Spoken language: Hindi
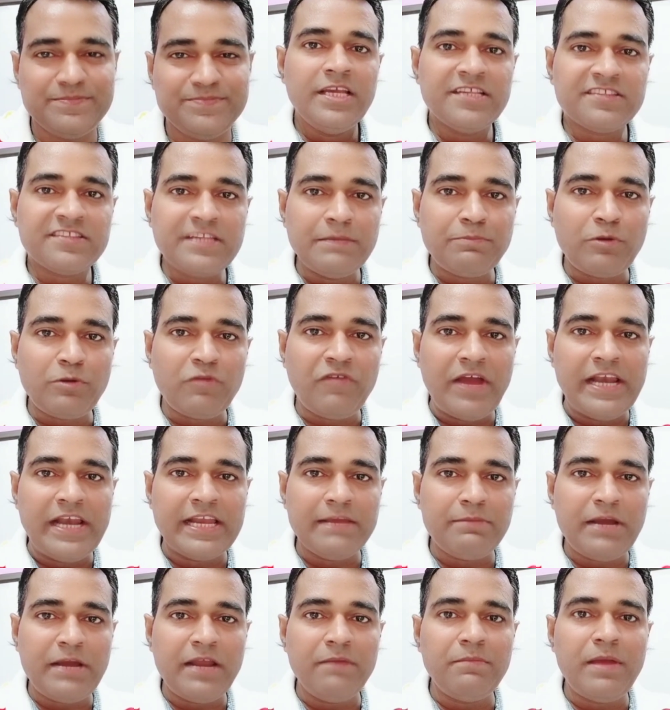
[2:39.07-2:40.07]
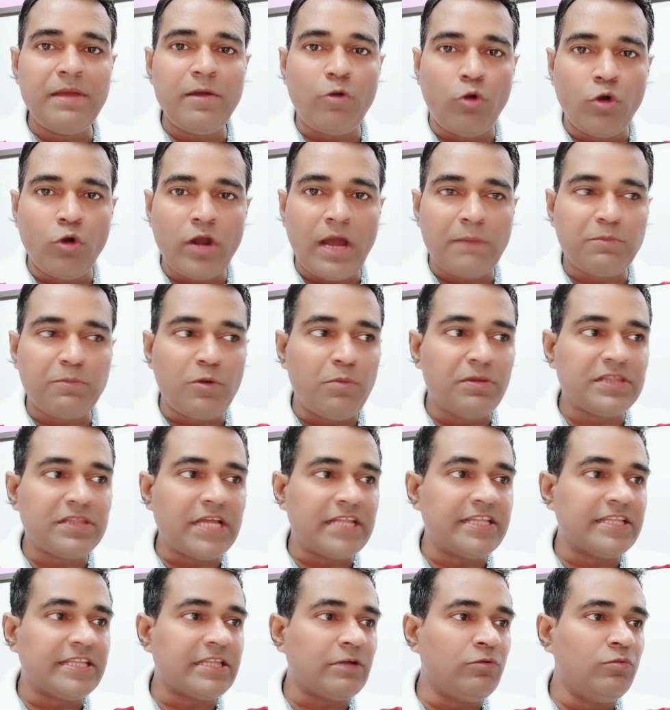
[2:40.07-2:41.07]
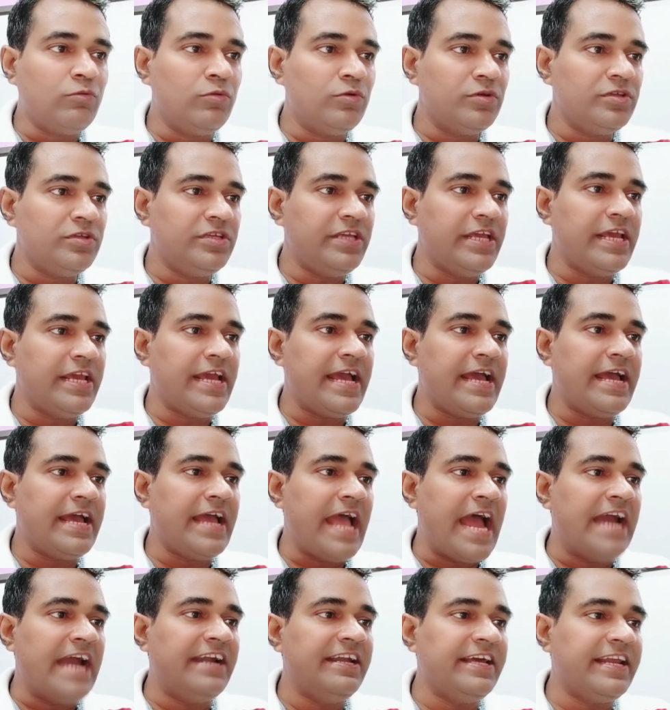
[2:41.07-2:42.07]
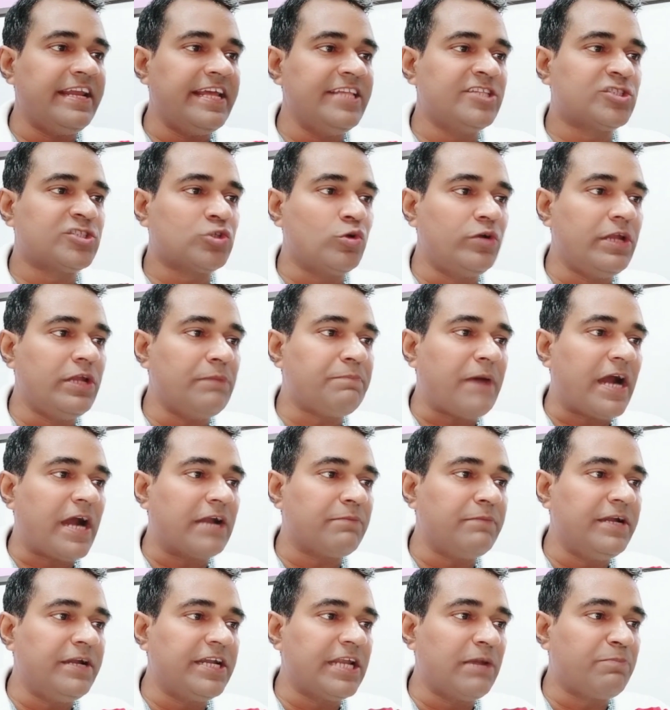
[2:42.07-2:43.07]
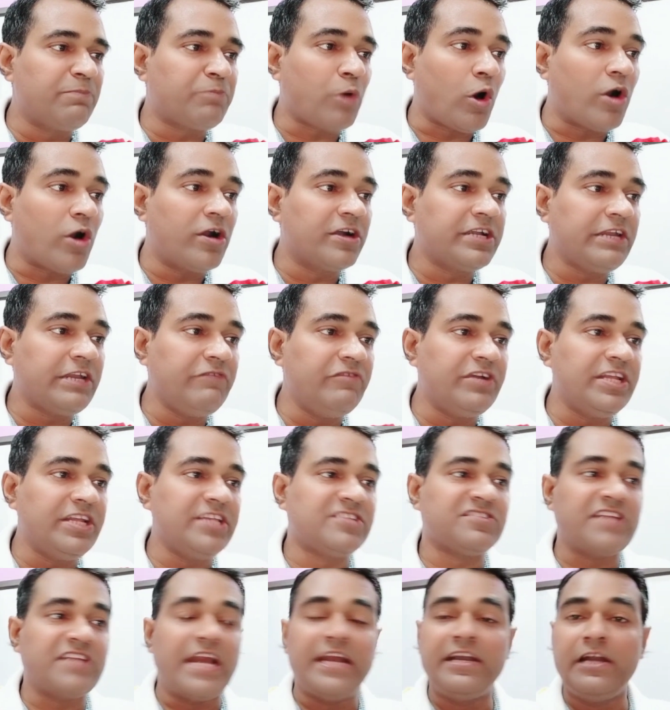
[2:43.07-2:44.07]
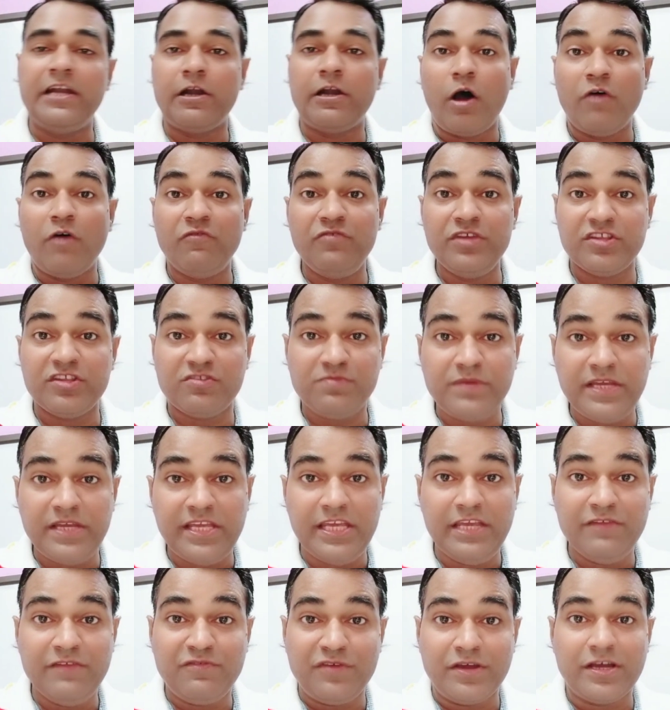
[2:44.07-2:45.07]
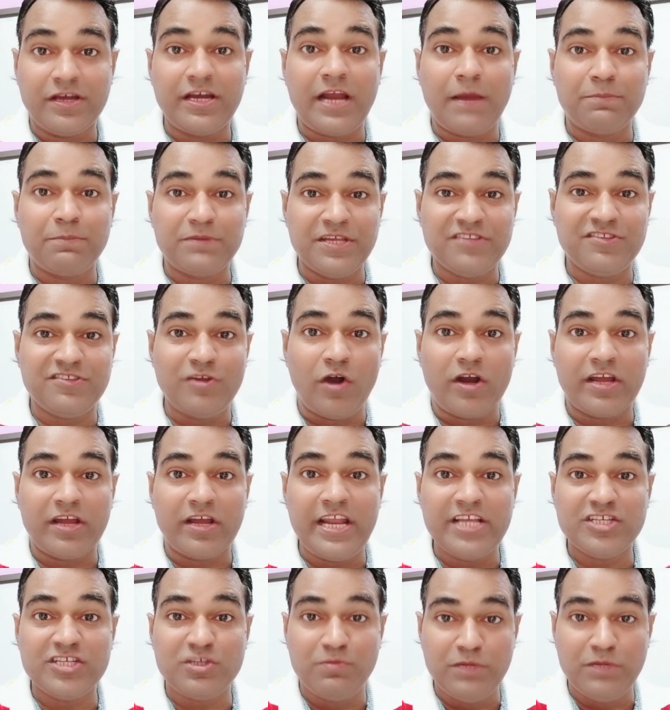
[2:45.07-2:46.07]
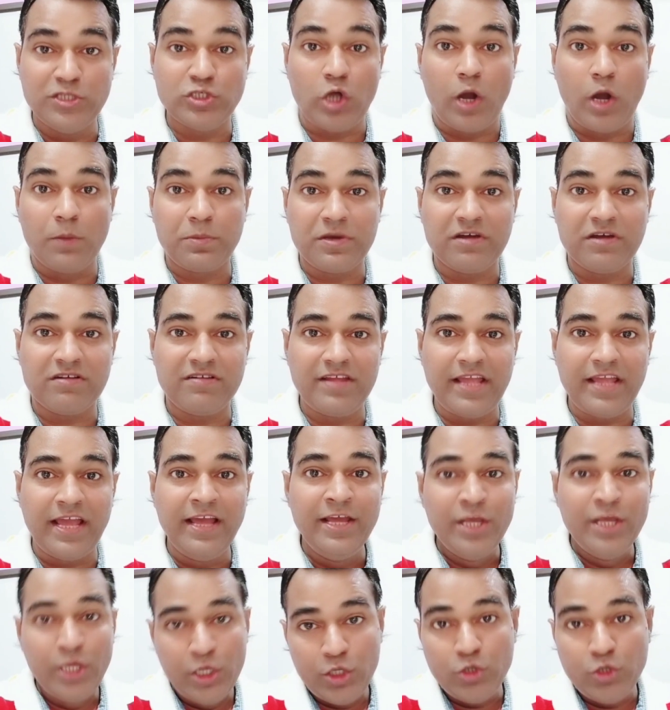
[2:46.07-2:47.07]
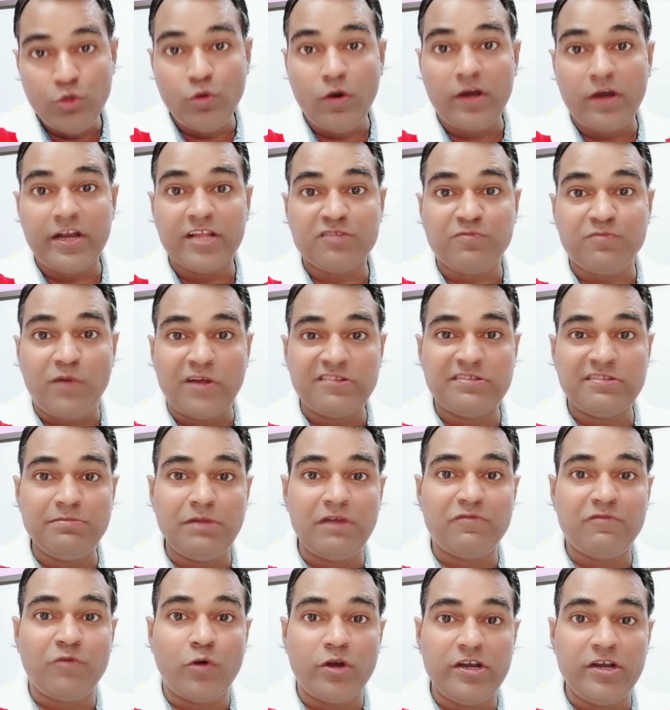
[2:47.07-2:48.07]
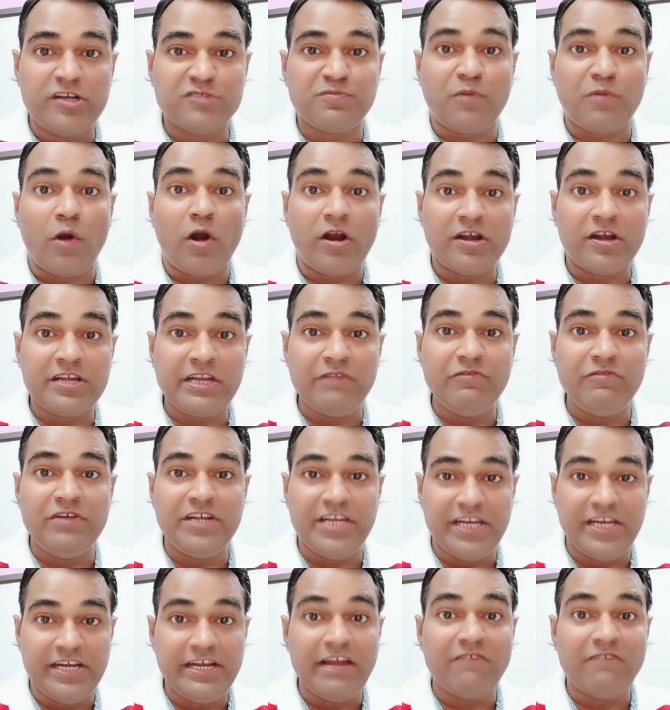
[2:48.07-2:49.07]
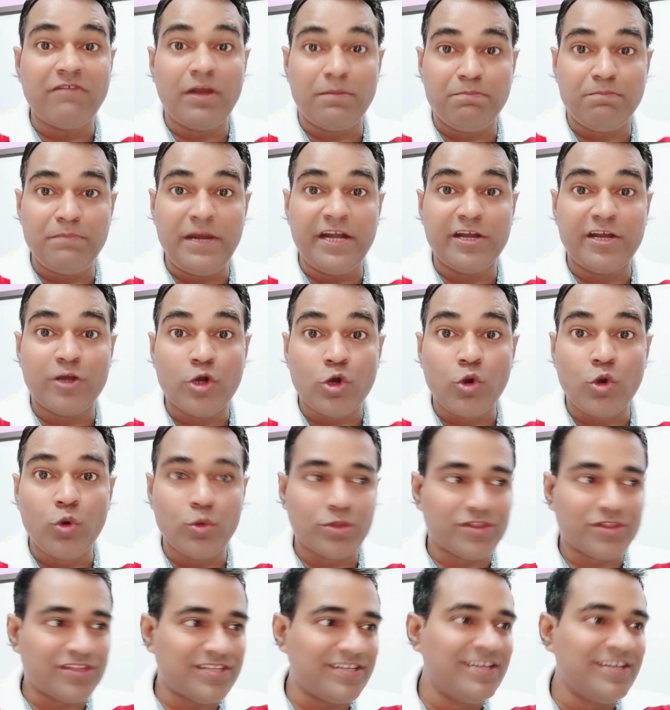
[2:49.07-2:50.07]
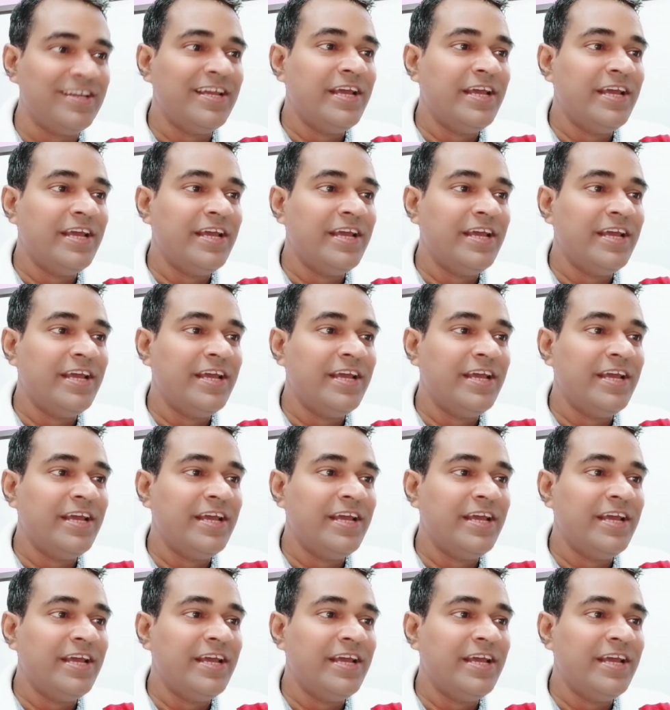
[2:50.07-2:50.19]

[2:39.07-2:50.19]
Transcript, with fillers: इसके प्रोफाइल के बारे में और आपको बता देता हूँ ये है एडेरेंस टू डिपार्टमेंटल प्रोडक्टिविटी स्टैंडर्ड ऑब्वियस वही इफ अगर आप किसी ऑर्गेनाइजेशन में जॉब कर रहे हैं यू आर रिस्पॉन्सिबल फॉर इट्स प्रोडक्टिविटी डेवलपमेंट ग्रोथ